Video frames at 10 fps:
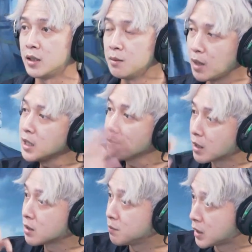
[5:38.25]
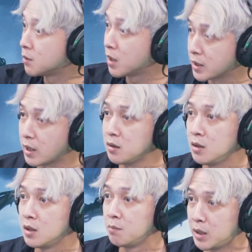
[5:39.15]
Jadi banyak banget bisa dibilang yang
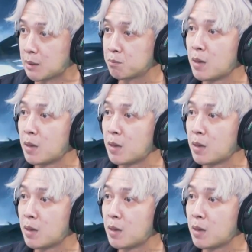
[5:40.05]
mirip.